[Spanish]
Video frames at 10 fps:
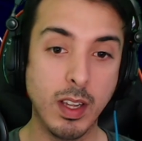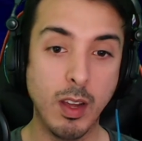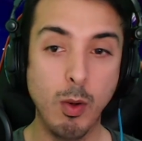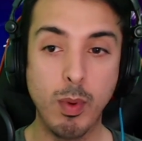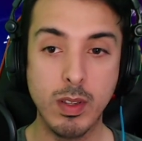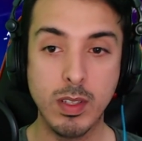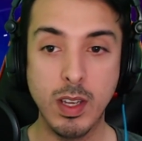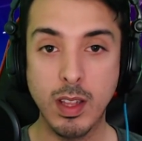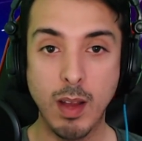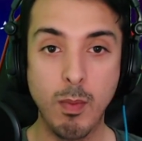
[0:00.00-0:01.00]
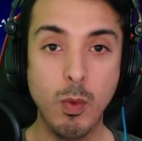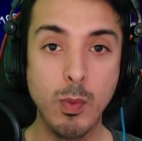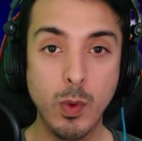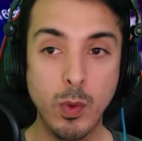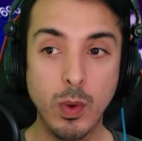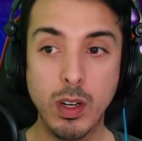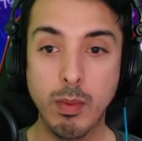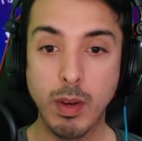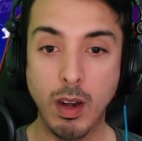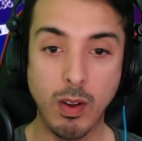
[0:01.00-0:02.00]
que OpenSea está muy muy bueno
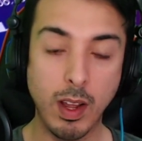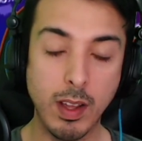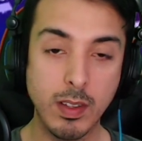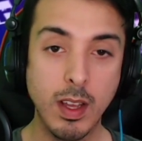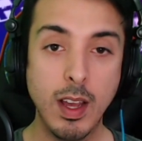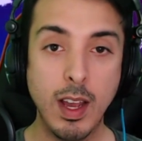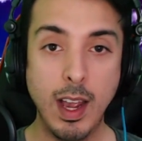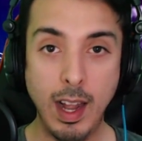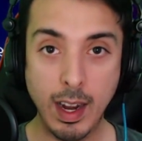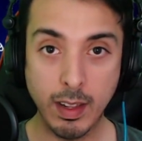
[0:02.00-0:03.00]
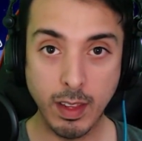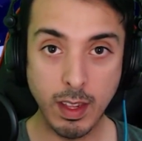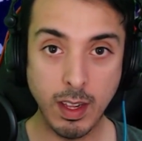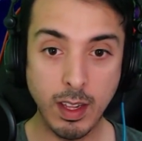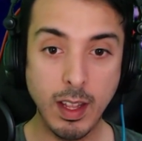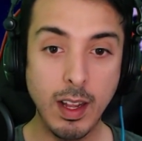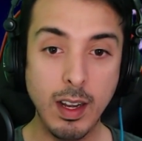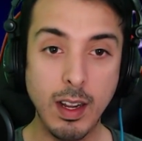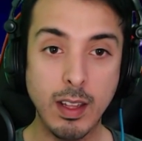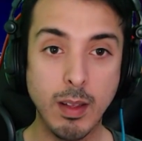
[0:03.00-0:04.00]
para lo que es el arte
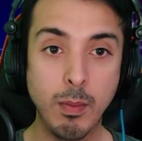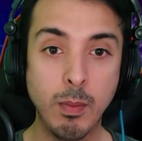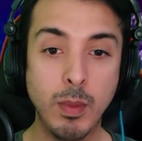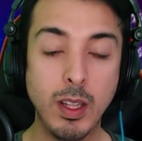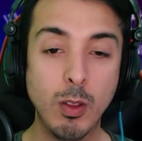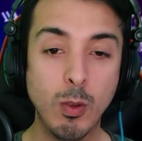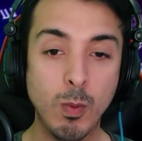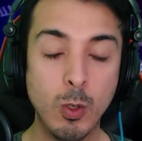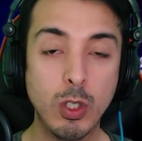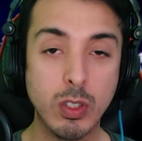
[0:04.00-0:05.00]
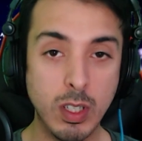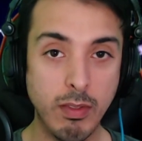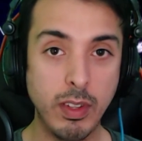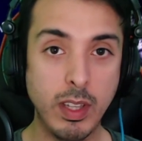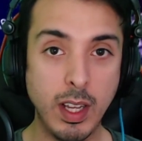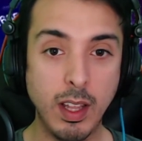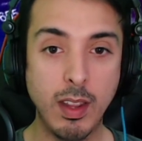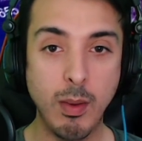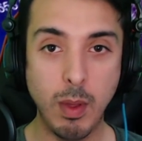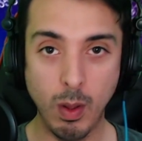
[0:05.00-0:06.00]
digital. Están metiendo muchos NFT
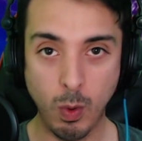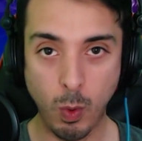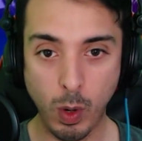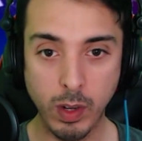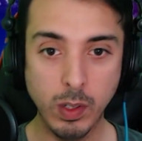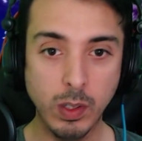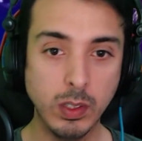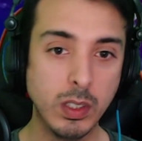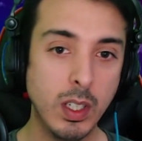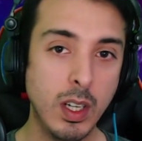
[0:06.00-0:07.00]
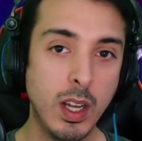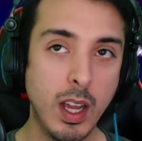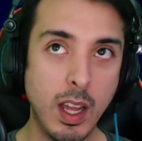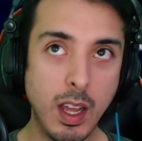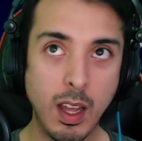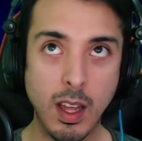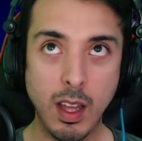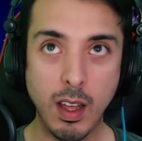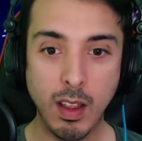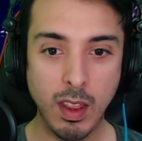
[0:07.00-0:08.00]
de videojuegos,
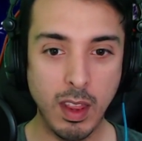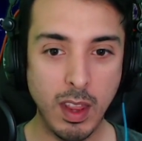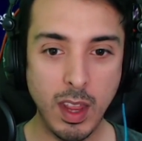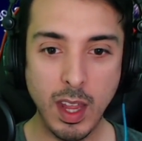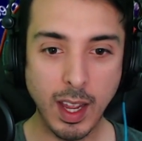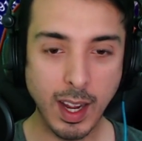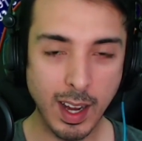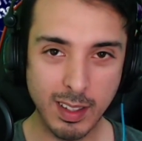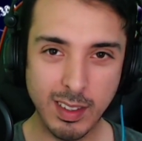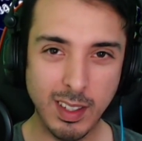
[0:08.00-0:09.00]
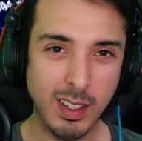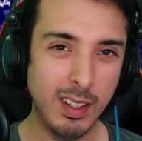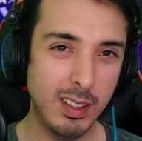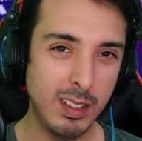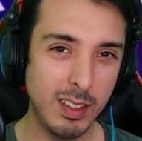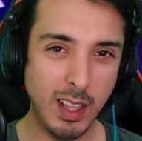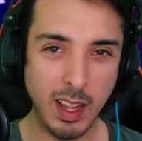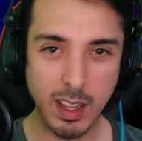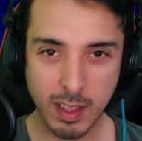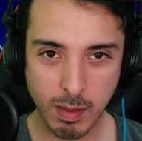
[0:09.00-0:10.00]
eh, de cartas, de
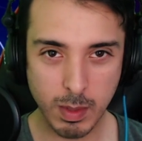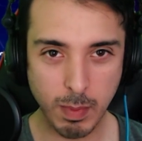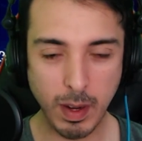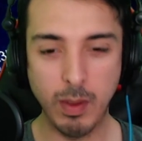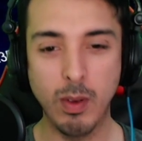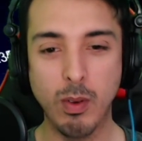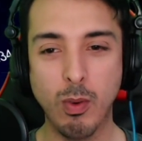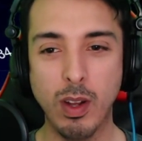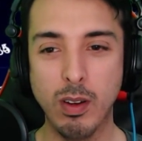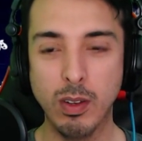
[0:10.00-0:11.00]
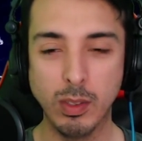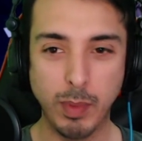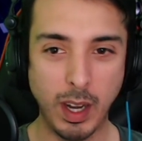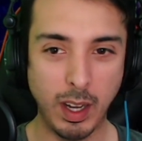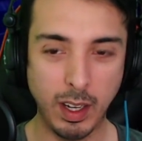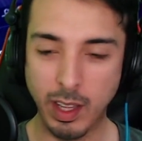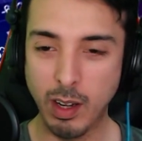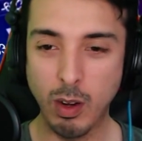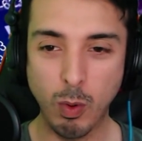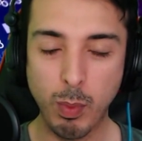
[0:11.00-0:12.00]
ítems para videojuegos, para que tenga
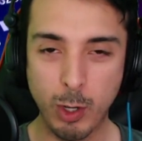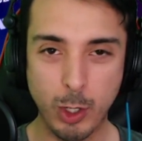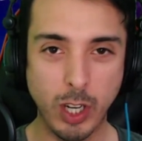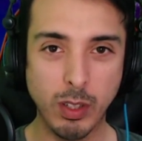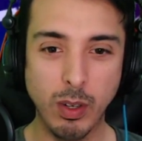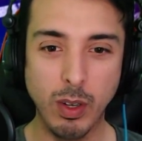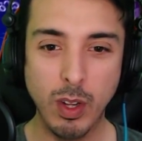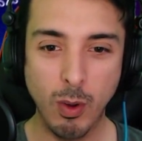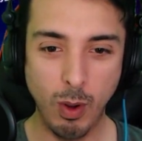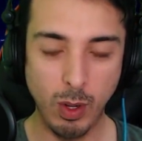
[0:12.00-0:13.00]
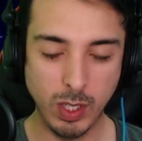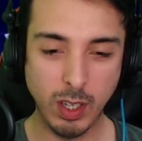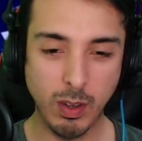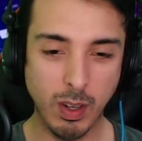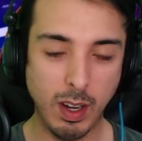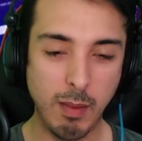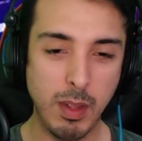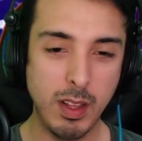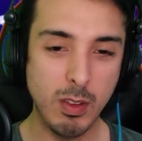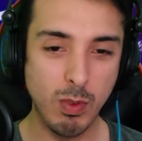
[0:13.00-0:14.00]
algún proyecto o algo así. Creo que
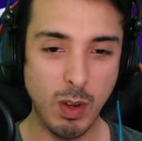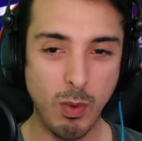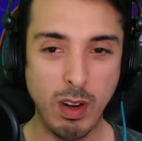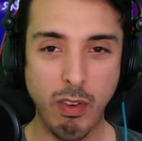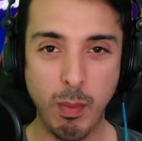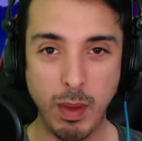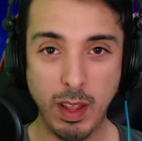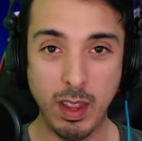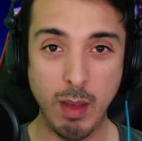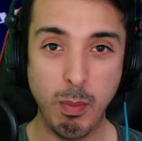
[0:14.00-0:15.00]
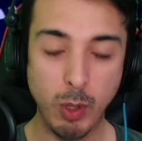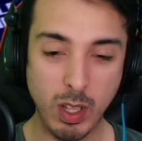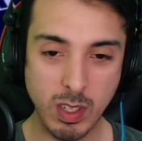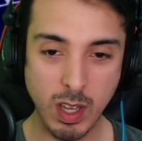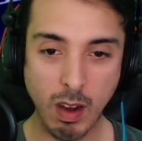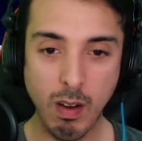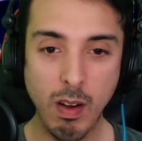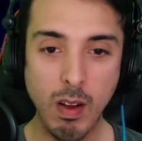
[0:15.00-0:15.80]
realmente es una buena forma de potenciarlo.